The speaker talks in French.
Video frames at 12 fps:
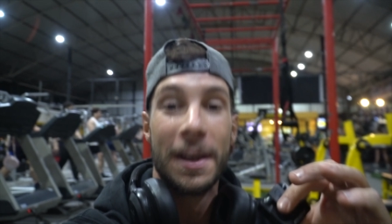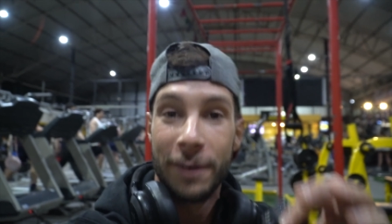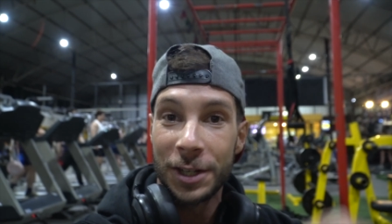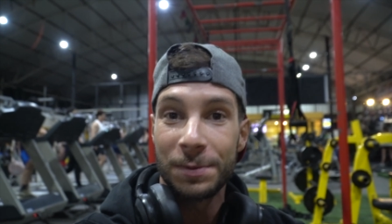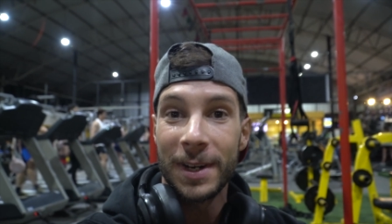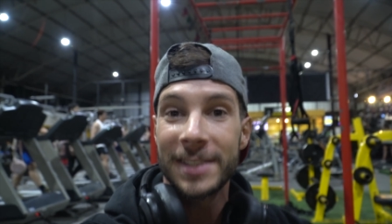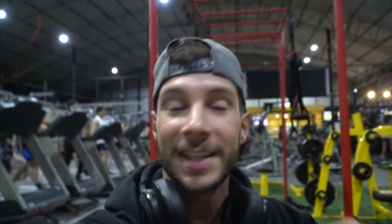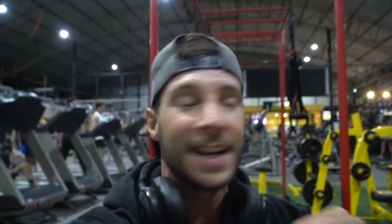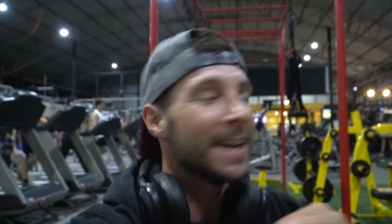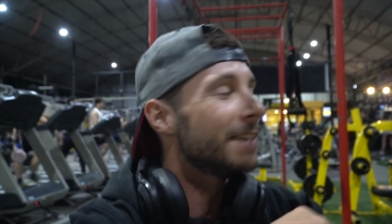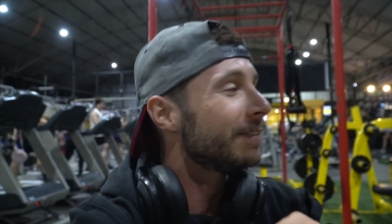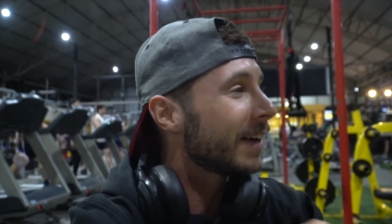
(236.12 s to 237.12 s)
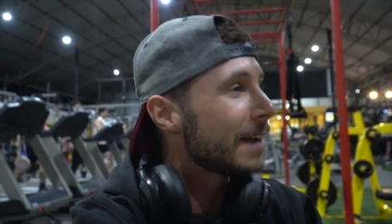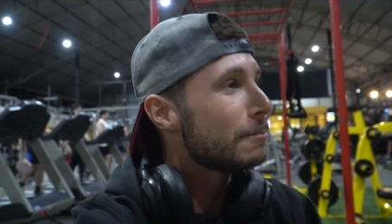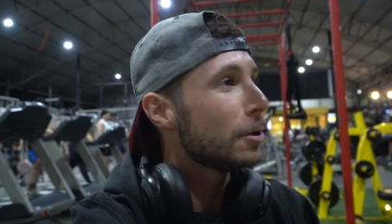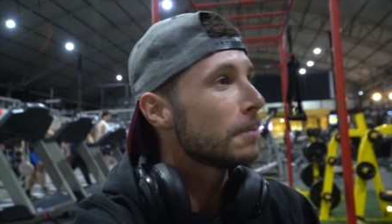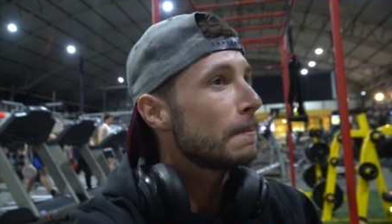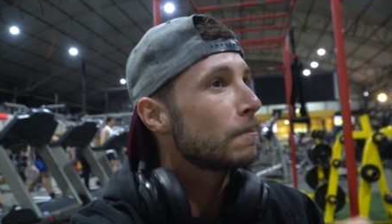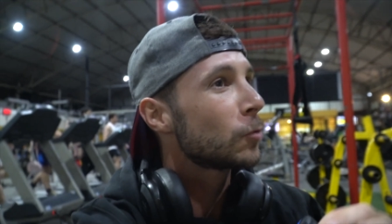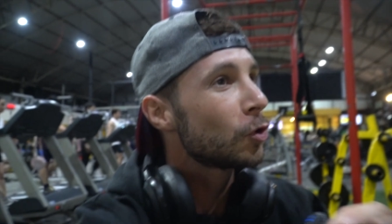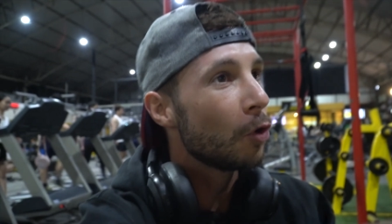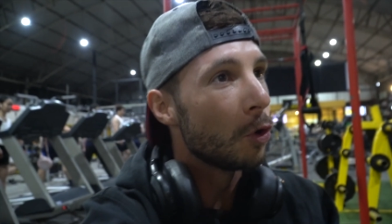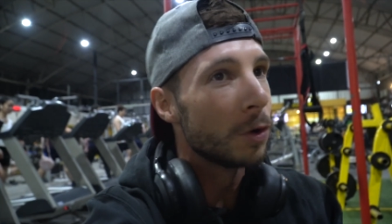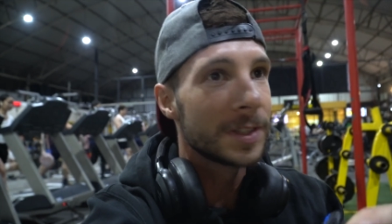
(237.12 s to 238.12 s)
Et franchement, la salle, elle est vraiment
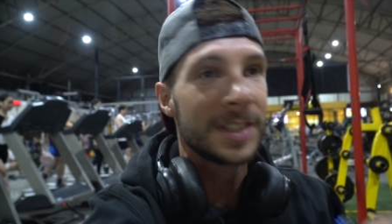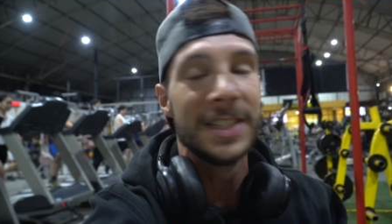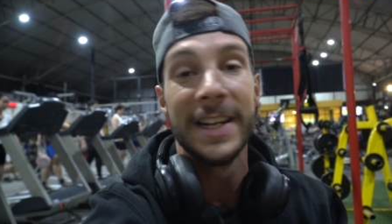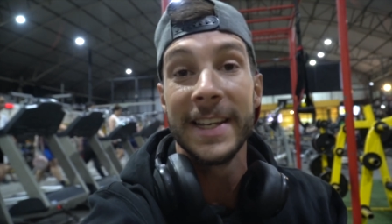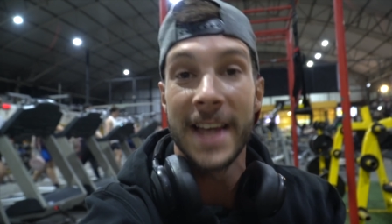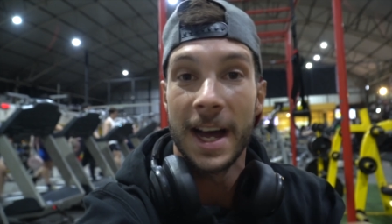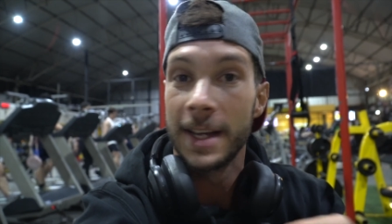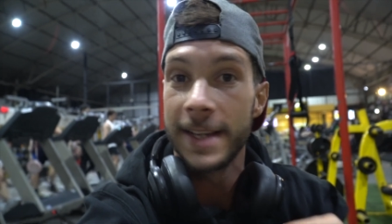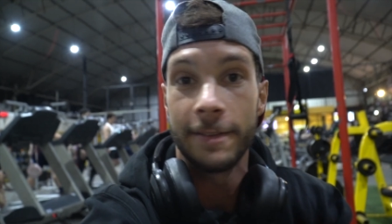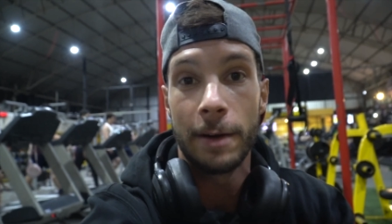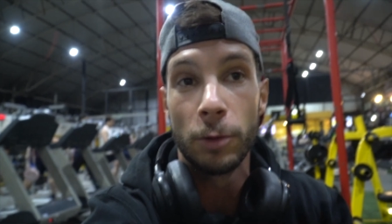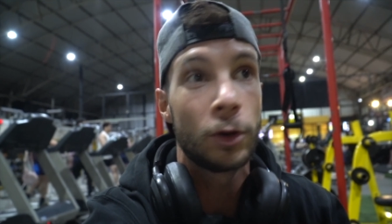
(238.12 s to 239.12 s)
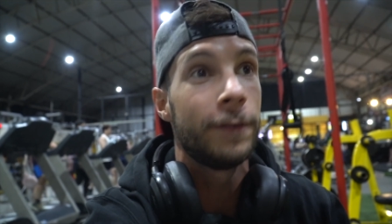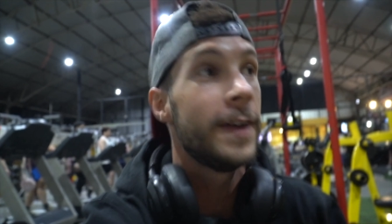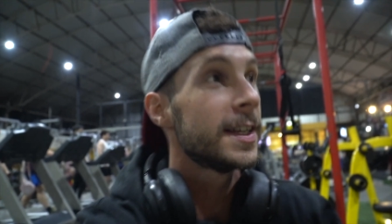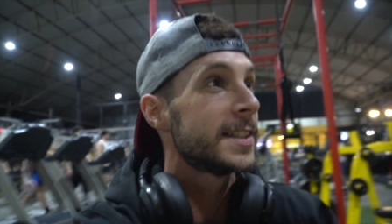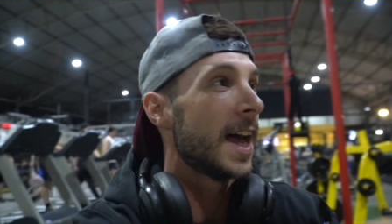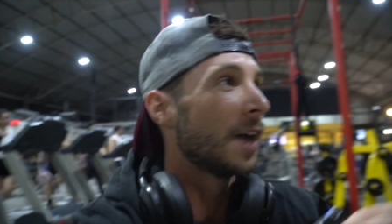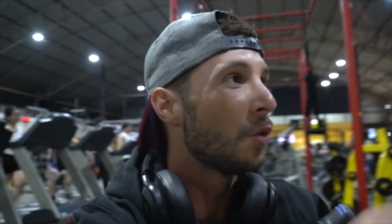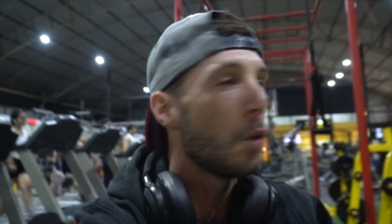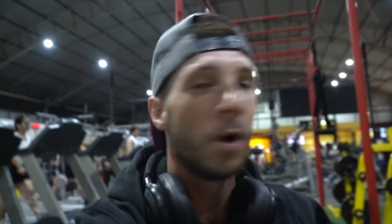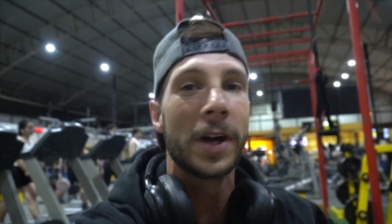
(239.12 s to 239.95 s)
trop stylée. il y a, vraiment de quoi faire, c'est un gros